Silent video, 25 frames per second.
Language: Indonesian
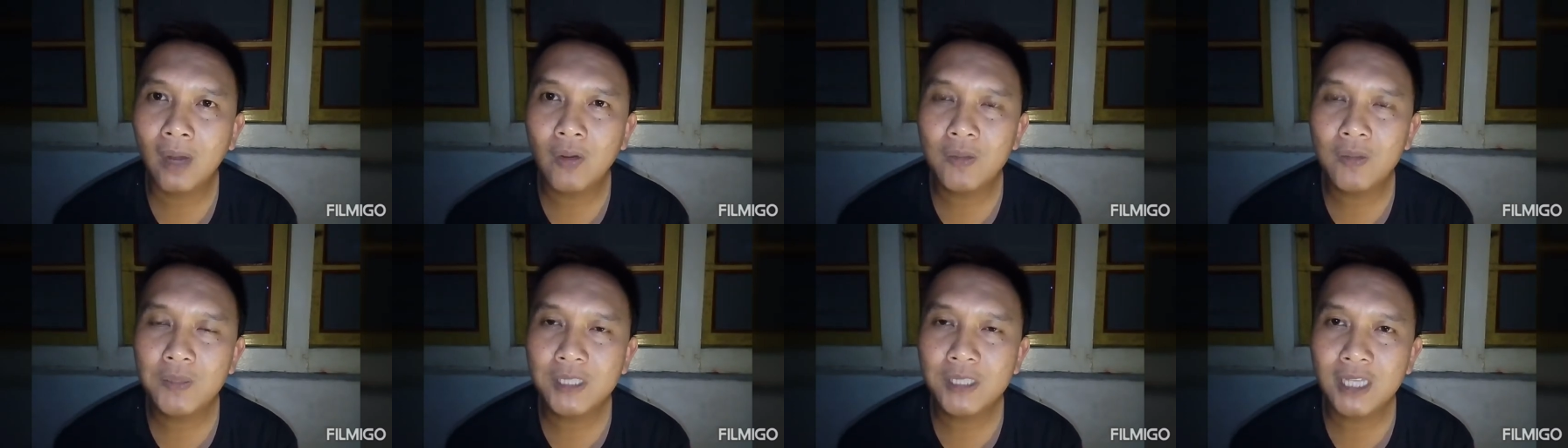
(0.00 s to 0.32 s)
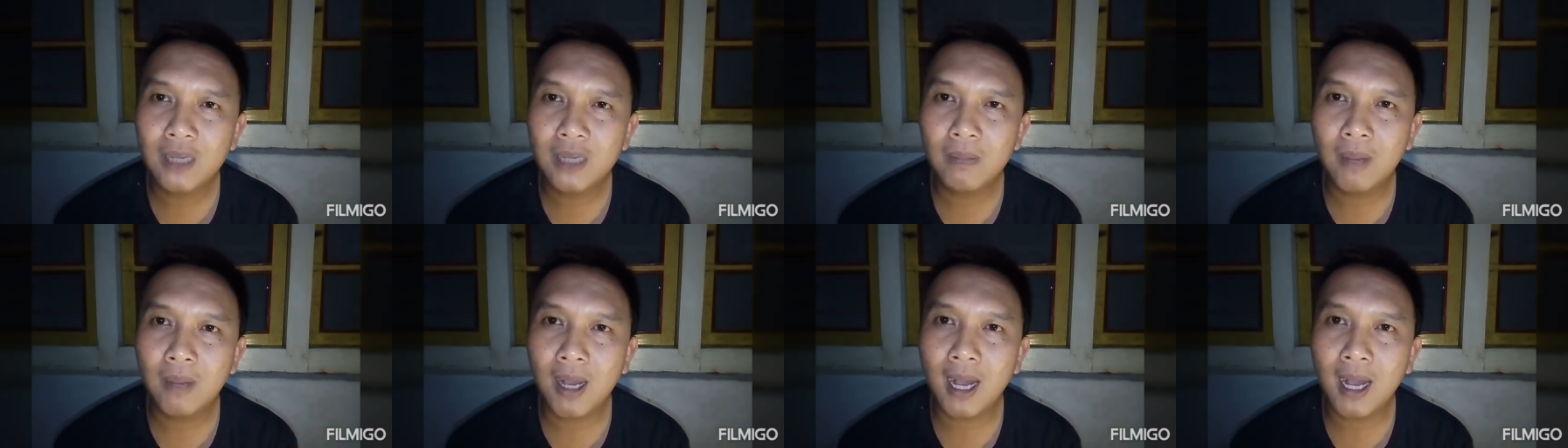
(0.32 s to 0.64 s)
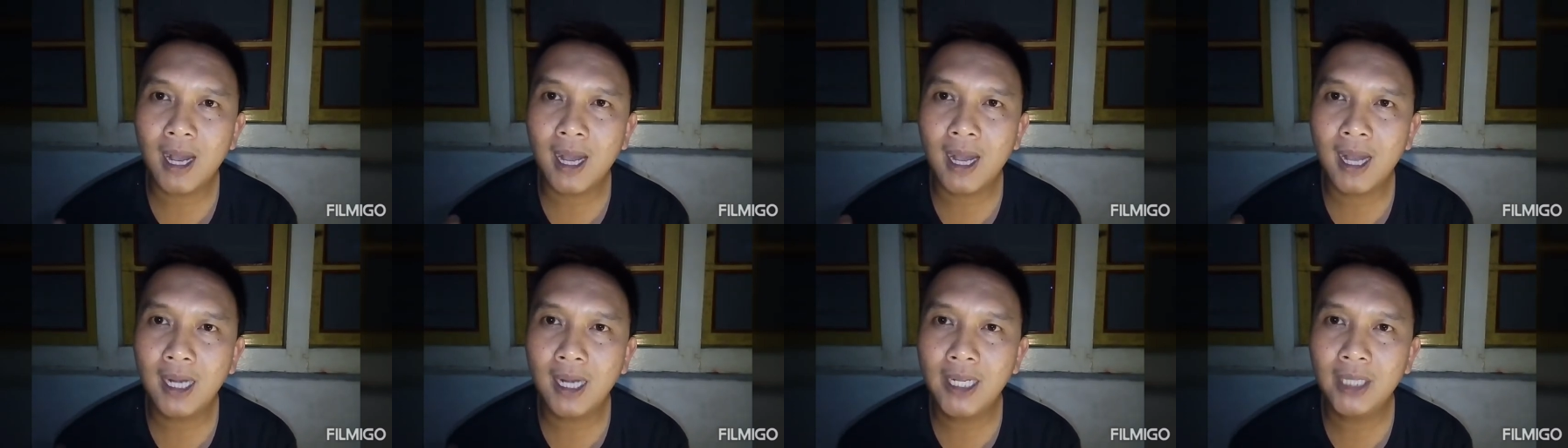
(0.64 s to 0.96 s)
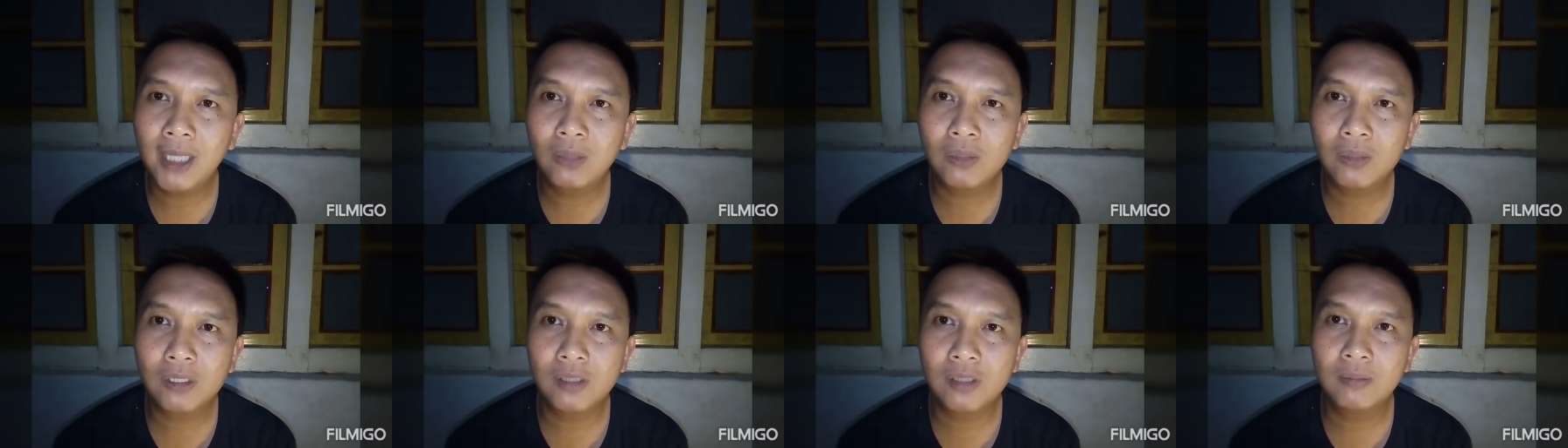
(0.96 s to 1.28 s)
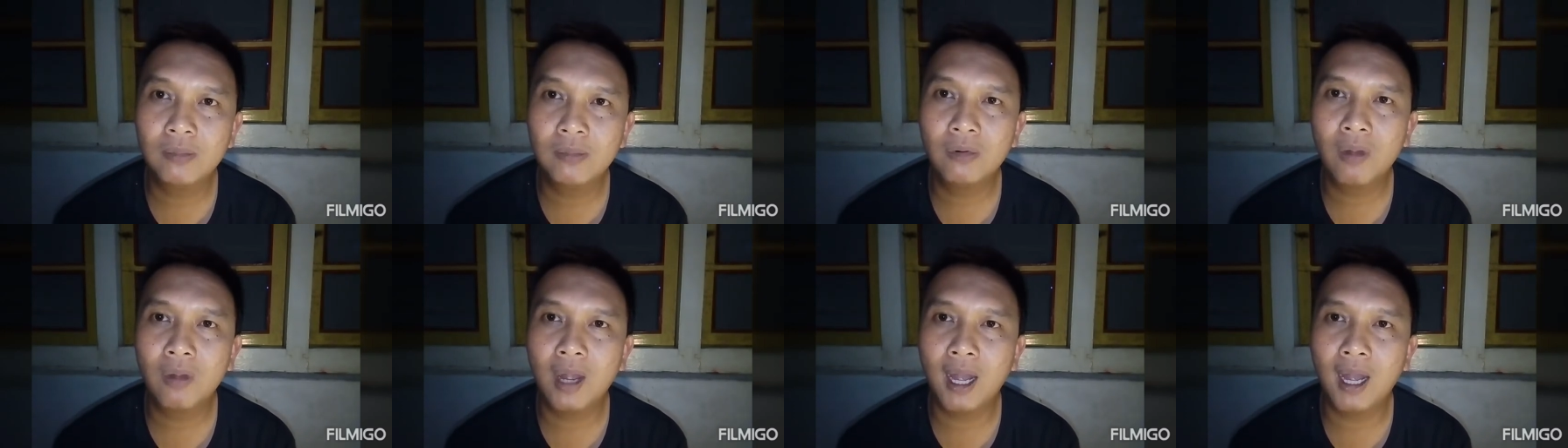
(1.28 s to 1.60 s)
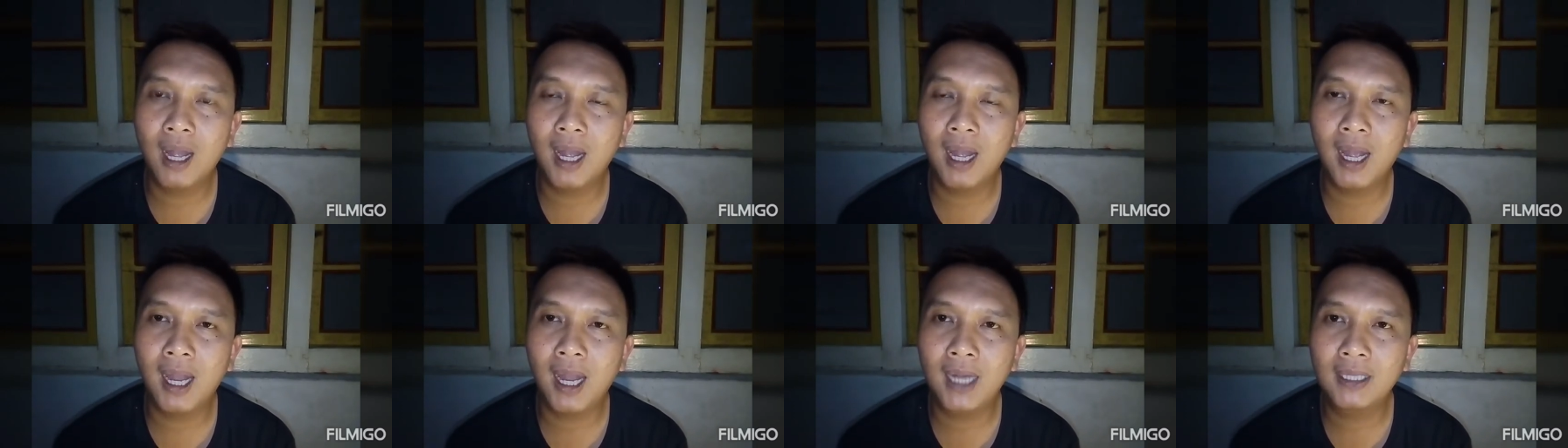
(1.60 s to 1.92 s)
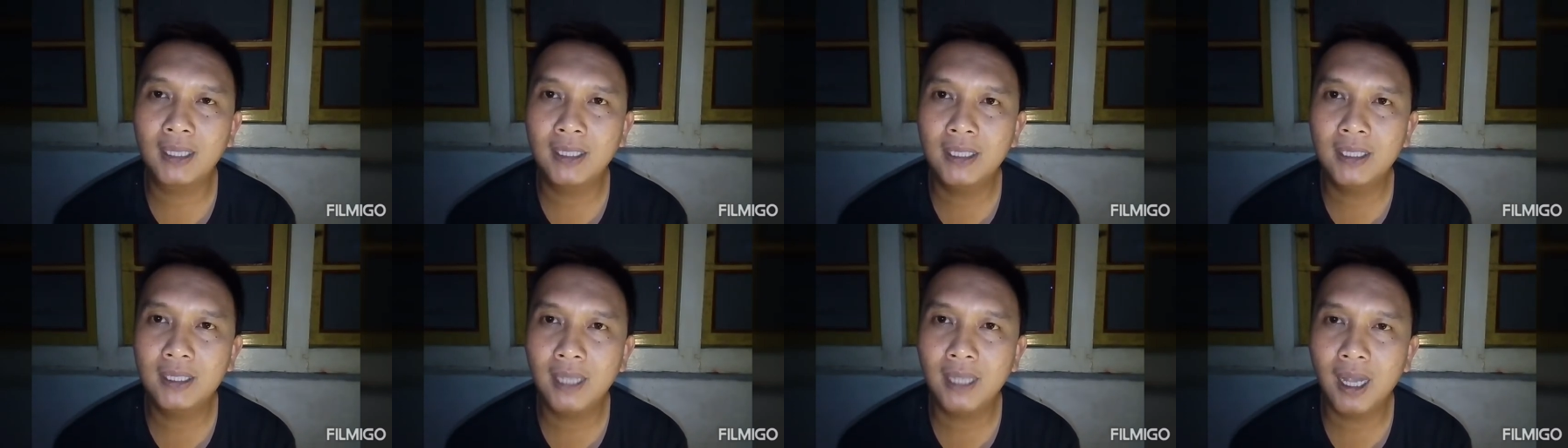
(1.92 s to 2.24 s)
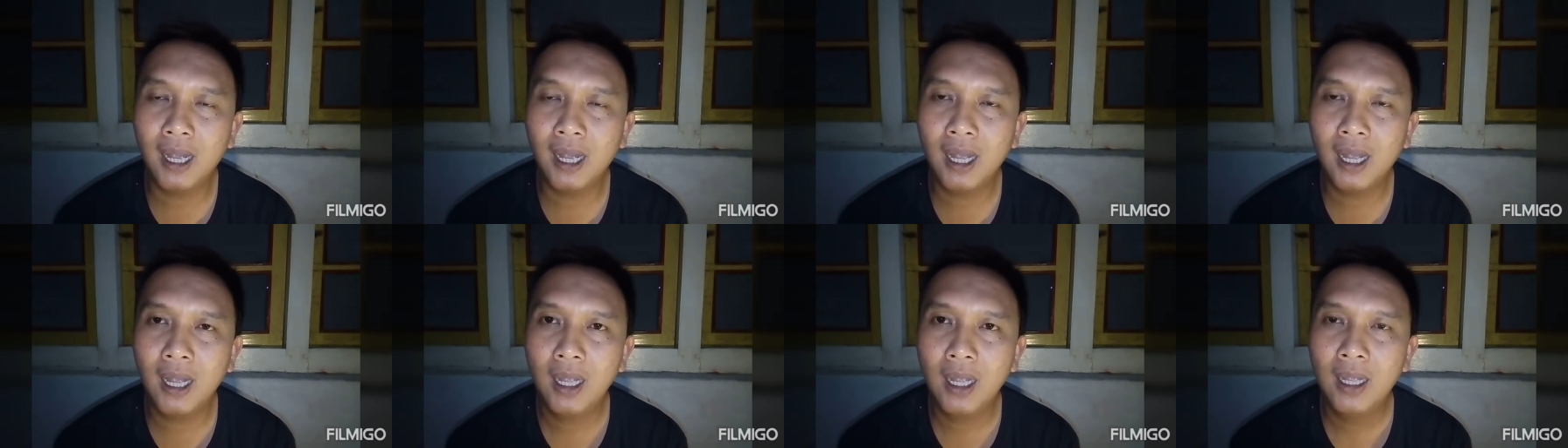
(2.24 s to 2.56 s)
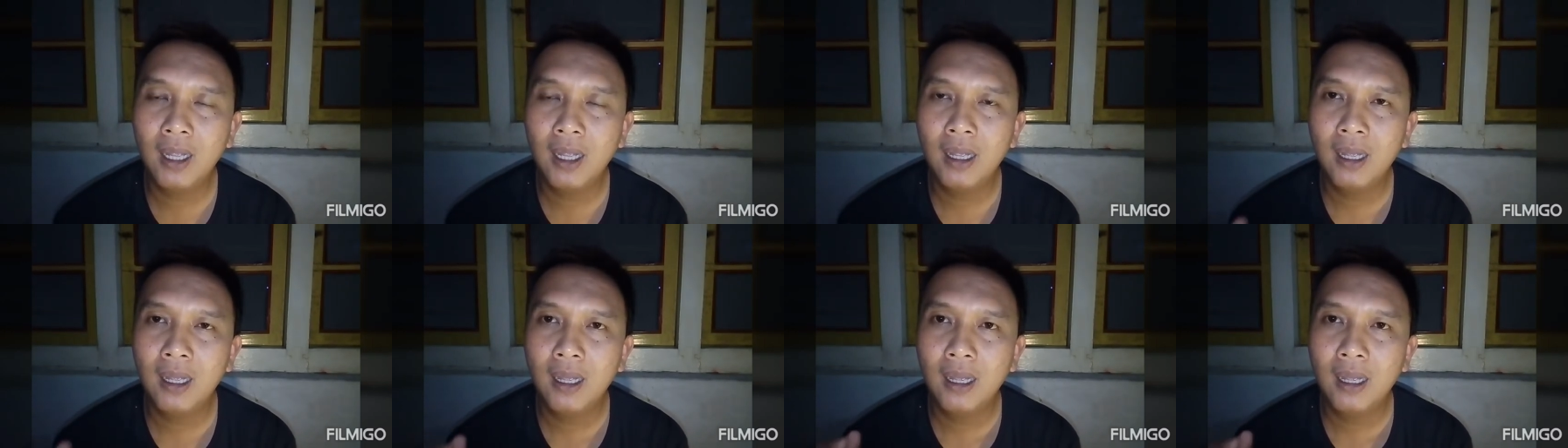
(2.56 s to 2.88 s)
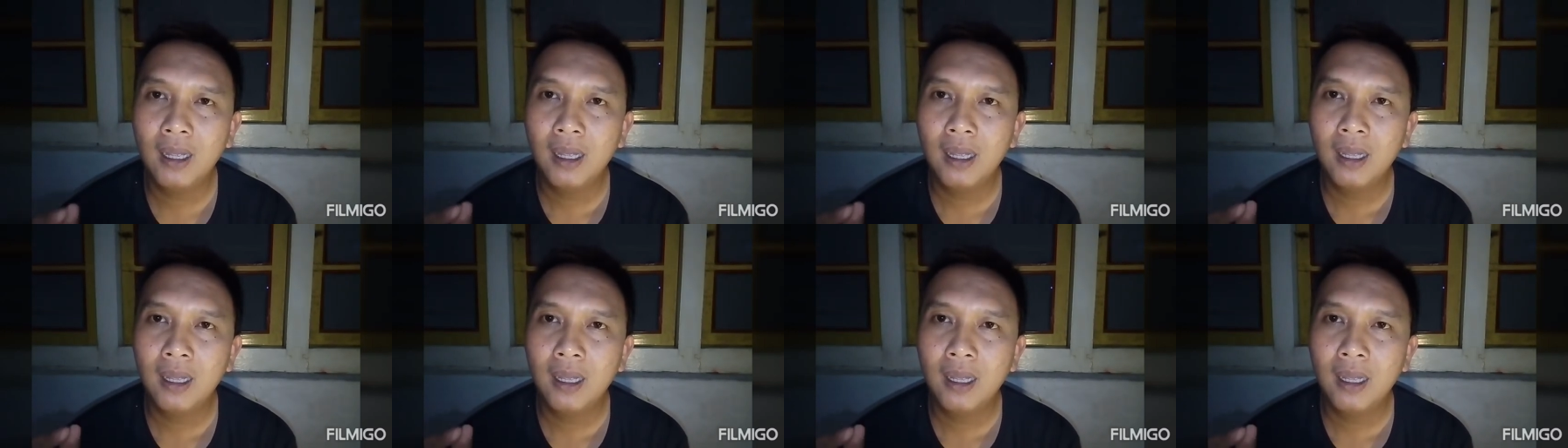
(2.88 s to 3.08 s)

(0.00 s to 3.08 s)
Kita harus bisa mengakali itu semua. Artinya